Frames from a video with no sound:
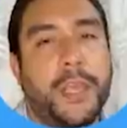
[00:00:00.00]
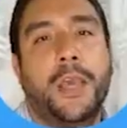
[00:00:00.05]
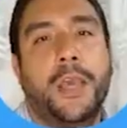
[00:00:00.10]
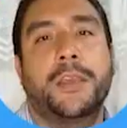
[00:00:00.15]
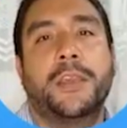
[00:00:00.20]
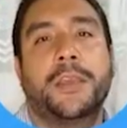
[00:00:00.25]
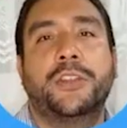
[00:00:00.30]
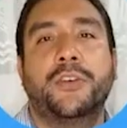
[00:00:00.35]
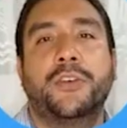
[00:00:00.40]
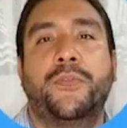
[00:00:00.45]

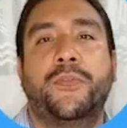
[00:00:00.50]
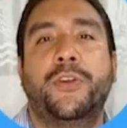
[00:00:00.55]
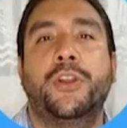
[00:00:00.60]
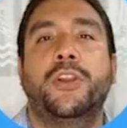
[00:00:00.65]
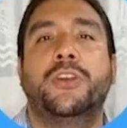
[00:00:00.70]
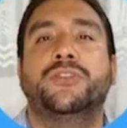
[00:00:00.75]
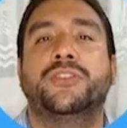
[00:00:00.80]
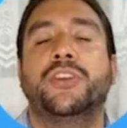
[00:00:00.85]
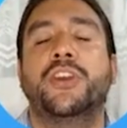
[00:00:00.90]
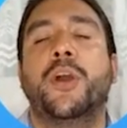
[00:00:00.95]
Y estos fueron
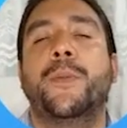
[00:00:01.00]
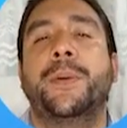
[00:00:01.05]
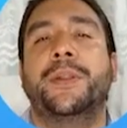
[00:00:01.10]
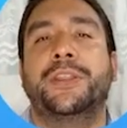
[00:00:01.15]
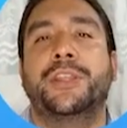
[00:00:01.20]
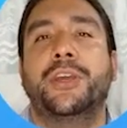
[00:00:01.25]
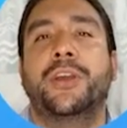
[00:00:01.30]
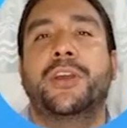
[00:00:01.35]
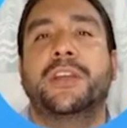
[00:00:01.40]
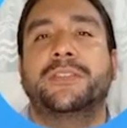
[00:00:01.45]
los 5
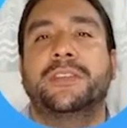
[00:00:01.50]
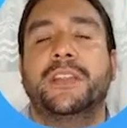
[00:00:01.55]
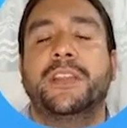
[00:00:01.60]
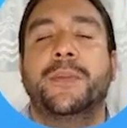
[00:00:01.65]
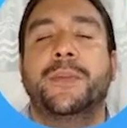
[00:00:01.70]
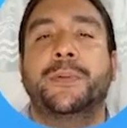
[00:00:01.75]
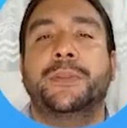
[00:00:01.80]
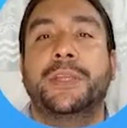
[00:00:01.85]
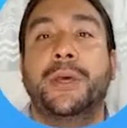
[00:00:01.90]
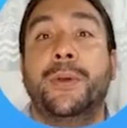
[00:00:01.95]
partidos que se han
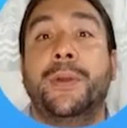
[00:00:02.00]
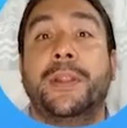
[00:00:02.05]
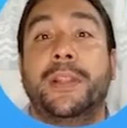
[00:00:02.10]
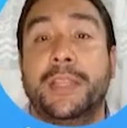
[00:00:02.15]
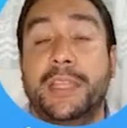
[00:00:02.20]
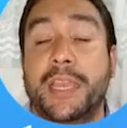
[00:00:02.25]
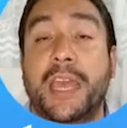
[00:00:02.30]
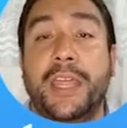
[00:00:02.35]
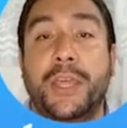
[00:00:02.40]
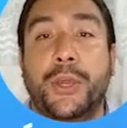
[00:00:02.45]
disputado el
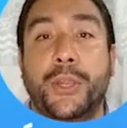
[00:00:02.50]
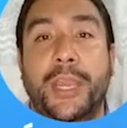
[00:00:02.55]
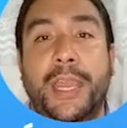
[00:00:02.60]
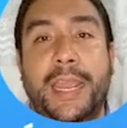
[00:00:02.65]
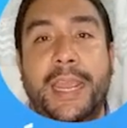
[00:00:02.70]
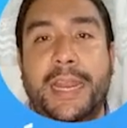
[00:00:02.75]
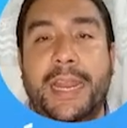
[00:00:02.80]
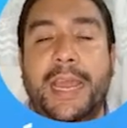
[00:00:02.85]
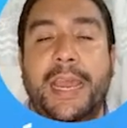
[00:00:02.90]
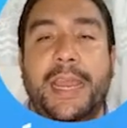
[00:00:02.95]
día de hoy
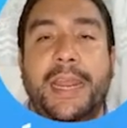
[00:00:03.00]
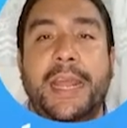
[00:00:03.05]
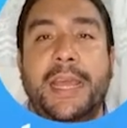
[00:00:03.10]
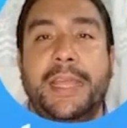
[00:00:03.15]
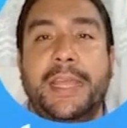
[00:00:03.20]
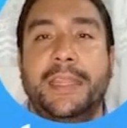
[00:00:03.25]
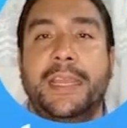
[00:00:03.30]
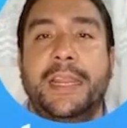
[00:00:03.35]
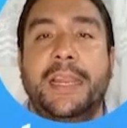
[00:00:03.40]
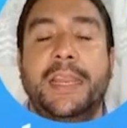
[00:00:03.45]
en las
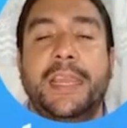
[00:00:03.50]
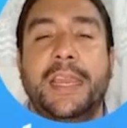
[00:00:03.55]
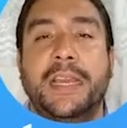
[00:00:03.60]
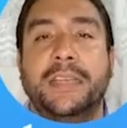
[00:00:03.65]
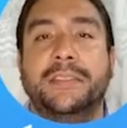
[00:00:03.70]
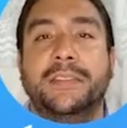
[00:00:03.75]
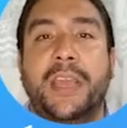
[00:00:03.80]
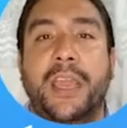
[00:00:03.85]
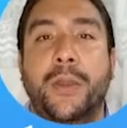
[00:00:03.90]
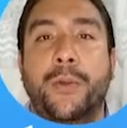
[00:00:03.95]
grandes
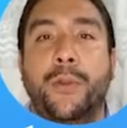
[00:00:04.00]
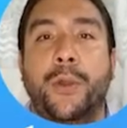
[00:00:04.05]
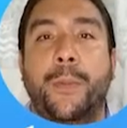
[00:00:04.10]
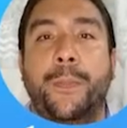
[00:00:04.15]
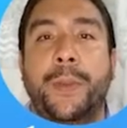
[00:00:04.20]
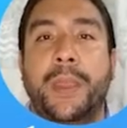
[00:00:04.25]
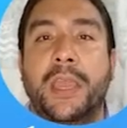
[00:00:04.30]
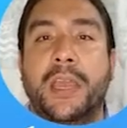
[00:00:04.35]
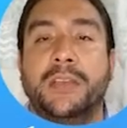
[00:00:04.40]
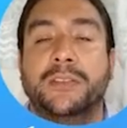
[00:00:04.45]
ligas
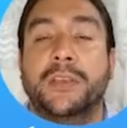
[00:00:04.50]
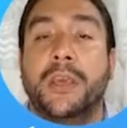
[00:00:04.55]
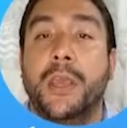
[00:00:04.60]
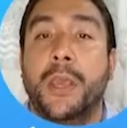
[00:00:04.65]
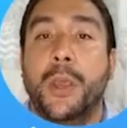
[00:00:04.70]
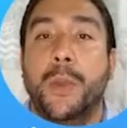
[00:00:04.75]
europeas.